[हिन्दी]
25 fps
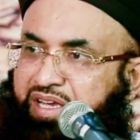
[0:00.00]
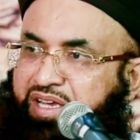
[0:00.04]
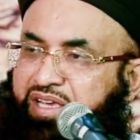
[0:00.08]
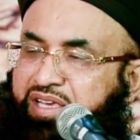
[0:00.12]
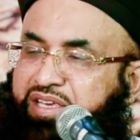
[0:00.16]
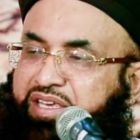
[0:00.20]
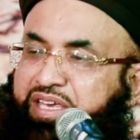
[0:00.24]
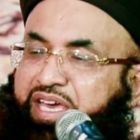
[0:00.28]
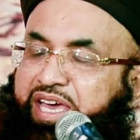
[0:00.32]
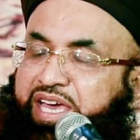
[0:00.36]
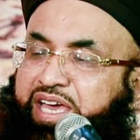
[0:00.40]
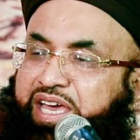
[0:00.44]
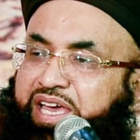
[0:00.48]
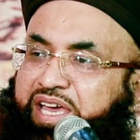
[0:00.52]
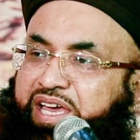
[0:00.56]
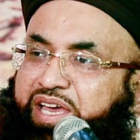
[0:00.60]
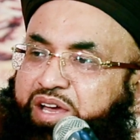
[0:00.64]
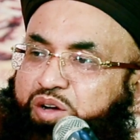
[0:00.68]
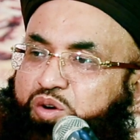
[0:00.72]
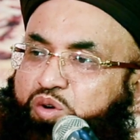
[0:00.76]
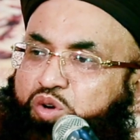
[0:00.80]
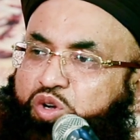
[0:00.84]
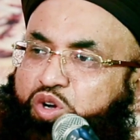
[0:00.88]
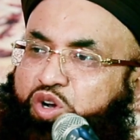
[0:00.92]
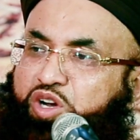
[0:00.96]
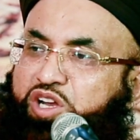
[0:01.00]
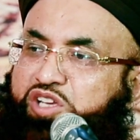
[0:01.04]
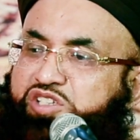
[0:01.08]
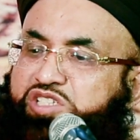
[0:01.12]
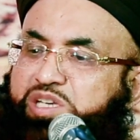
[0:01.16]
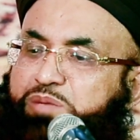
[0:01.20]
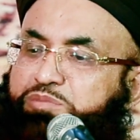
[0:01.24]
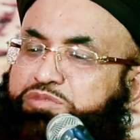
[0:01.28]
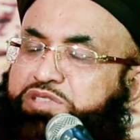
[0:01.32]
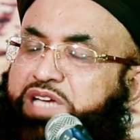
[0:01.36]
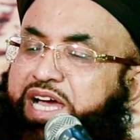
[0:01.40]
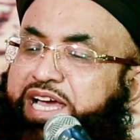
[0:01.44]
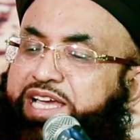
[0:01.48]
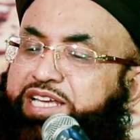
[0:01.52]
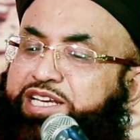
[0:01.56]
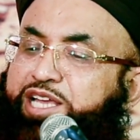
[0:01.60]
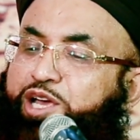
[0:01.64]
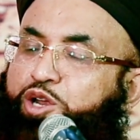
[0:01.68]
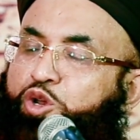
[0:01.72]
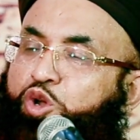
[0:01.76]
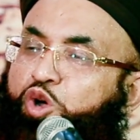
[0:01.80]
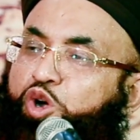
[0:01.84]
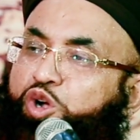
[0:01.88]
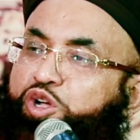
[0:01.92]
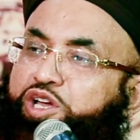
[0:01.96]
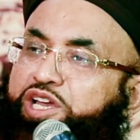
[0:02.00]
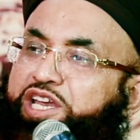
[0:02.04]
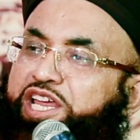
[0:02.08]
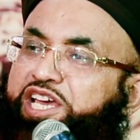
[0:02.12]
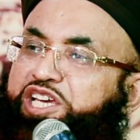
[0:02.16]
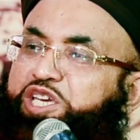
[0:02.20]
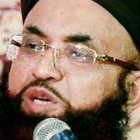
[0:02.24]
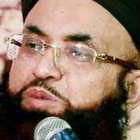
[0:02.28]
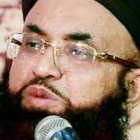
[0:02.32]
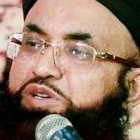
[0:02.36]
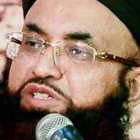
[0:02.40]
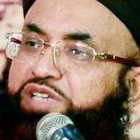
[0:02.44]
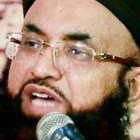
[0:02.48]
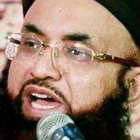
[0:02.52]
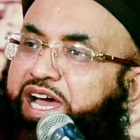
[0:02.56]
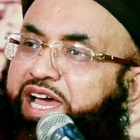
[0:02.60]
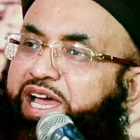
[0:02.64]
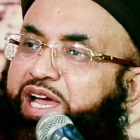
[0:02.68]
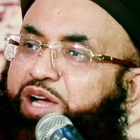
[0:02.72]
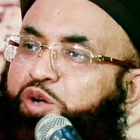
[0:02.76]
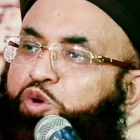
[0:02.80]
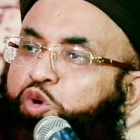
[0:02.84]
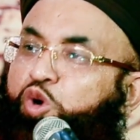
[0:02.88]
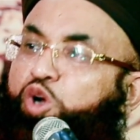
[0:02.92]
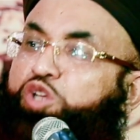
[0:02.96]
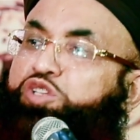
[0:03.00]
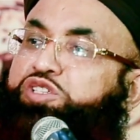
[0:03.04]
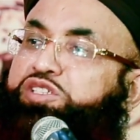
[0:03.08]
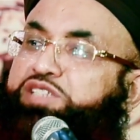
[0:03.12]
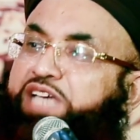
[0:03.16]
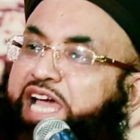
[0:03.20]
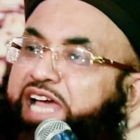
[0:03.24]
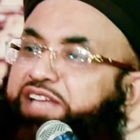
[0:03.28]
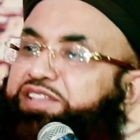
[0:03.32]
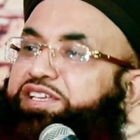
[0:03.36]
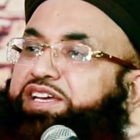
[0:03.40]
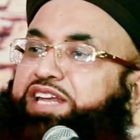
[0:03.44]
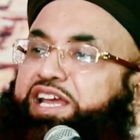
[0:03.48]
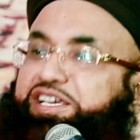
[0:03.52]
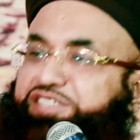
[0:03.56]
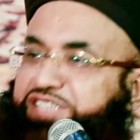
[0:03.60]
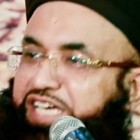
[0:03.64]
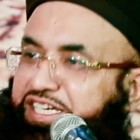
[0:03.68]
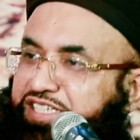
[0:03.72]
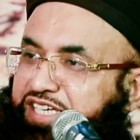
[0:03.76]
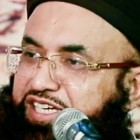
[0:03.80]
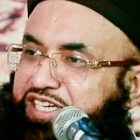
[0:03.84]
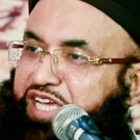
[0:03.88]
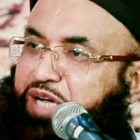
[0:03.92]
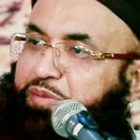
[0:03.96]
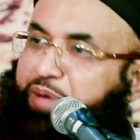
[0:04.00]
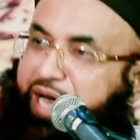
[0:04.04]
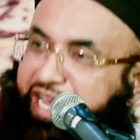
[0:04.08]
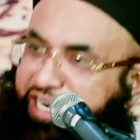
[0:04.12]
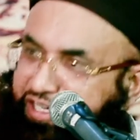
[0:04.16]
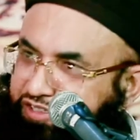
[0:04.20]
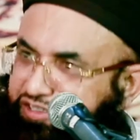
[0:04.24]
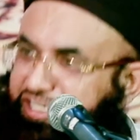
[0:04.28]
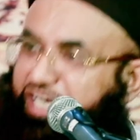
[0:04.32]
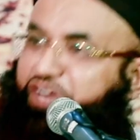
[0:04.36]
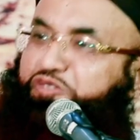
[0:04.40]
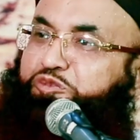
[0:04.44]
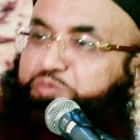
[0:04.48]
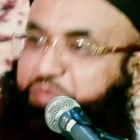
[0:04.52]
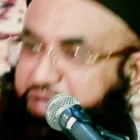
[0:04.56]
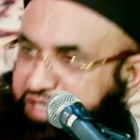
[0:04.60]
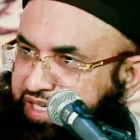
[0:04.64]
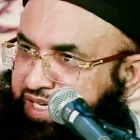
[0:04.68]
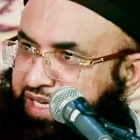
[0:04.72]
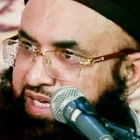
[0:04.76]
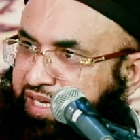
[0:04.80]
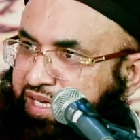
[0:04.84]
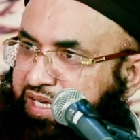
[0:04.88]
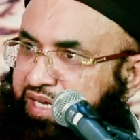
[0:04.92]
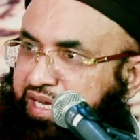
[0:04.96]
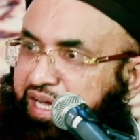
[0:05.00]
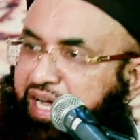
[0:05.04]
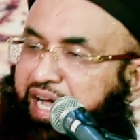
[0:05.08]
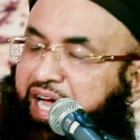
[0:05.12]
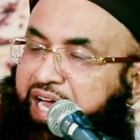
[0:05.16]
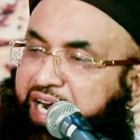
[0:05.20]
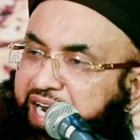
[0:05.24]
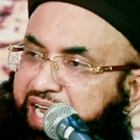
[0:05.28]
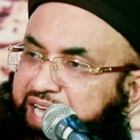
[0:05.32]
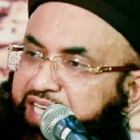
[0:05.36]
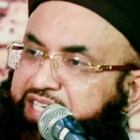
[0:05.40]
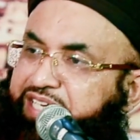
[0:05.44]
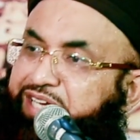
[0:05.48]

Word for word: कि उन्होंने समझा इन्हें रोकने के बजाय ख़ुद कह देना चाहिए कि हमारी तरफ भी हालांकि